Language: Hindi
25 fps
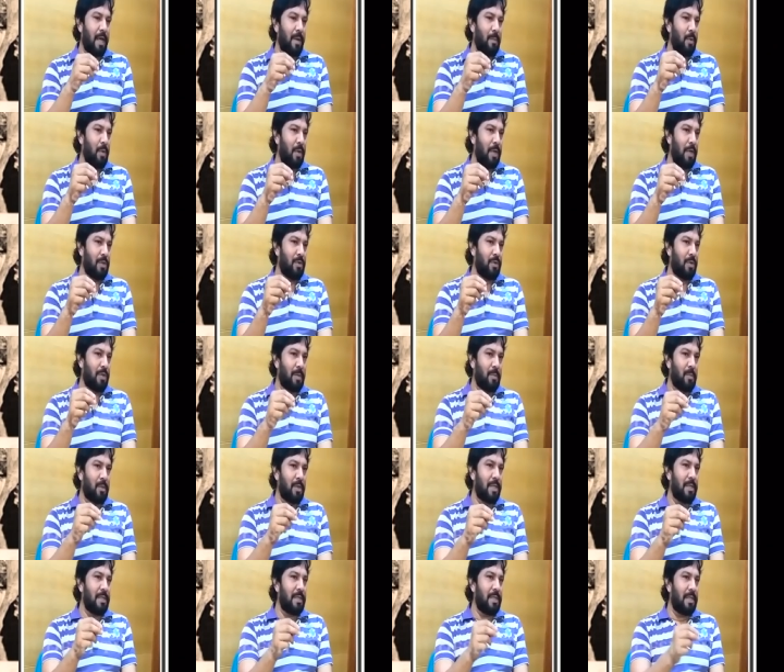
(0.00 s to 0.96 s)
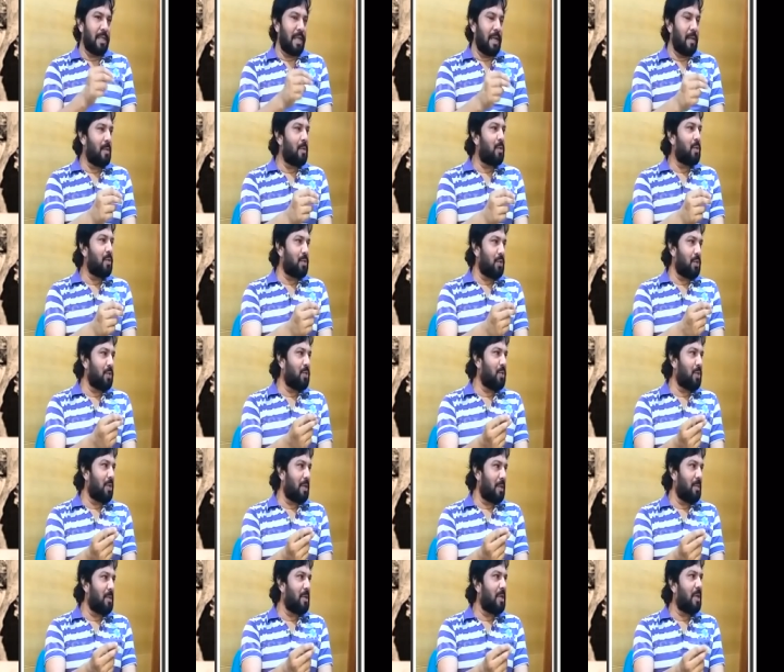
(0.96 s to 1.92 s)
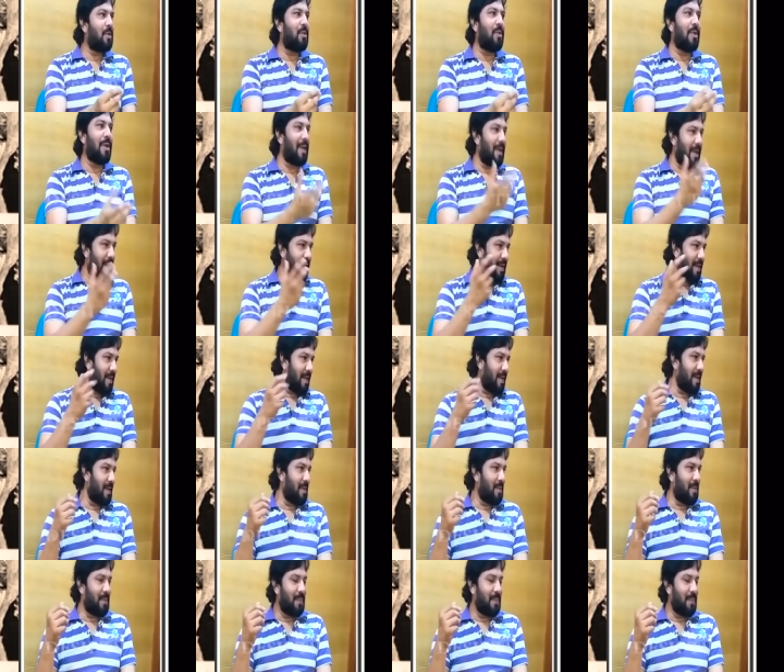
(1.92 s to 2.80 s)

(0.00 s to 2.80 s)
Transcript: फुल्का छोटा मोटा सीरियल में कुछ कुछ छोटे मोटे रोल कर रहे हैं